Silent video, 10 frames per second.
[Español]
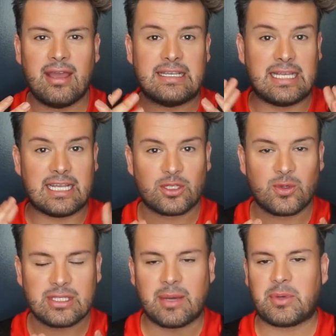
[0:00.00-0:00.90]
y si les
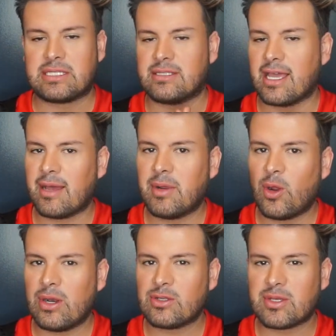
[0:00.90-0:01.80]
gusta pues
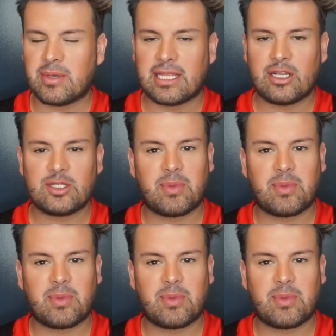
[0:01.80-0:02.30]
díganmelo en los comentarios